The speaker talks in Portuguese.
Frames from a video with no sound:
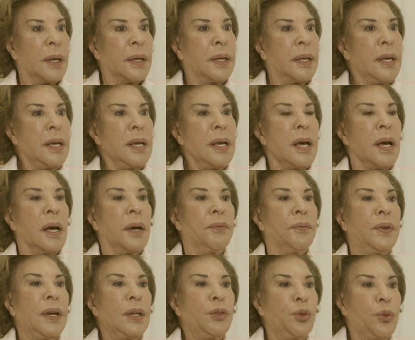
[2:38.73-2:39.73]
que,
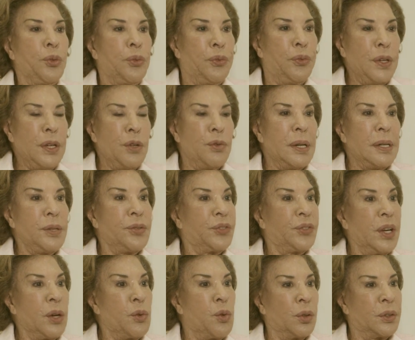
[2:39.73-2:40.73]
vendo o filho, ele
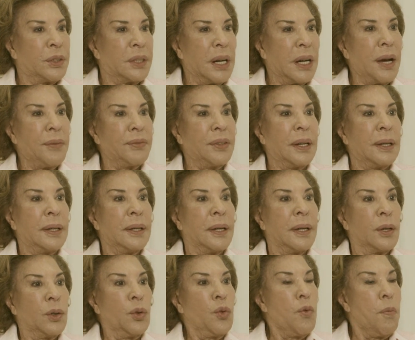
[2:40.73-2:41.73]
se encontrava
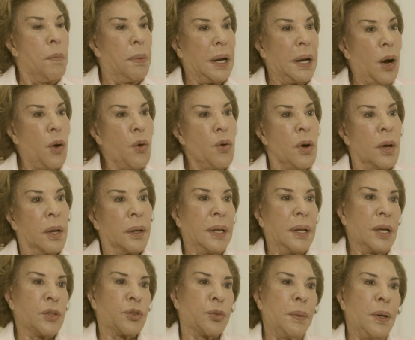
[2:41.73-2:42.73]
no umbral
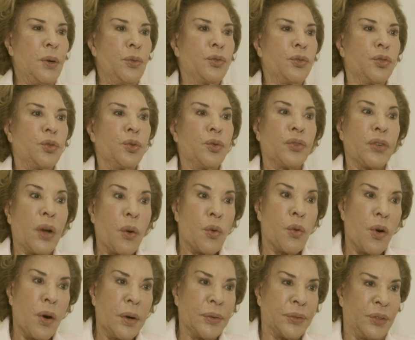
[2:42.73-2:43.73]
nas mãos dos
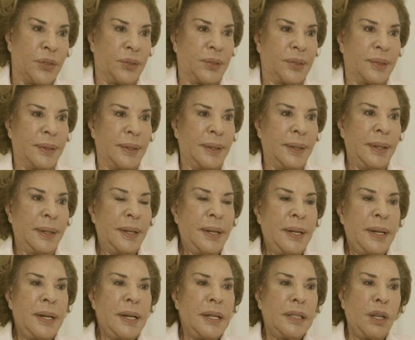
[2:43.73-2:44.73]
algozes.
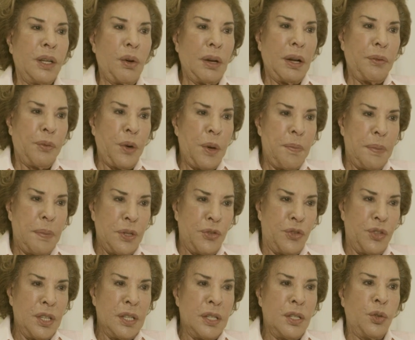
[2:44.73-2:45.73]
Então ela foi
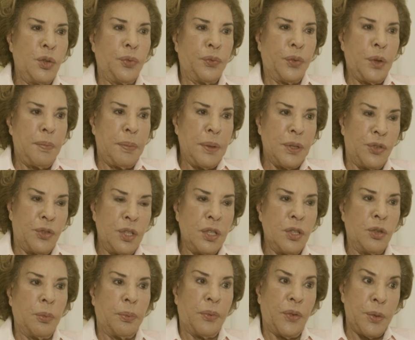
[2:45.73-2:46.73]
pedindo, foi
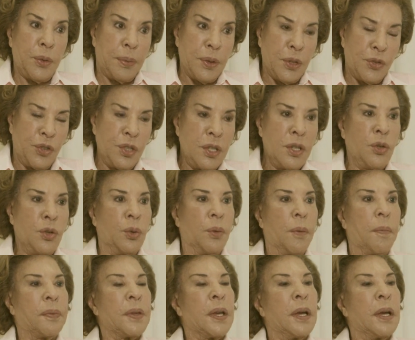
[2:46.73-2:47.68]
pedindo, foi pedindo,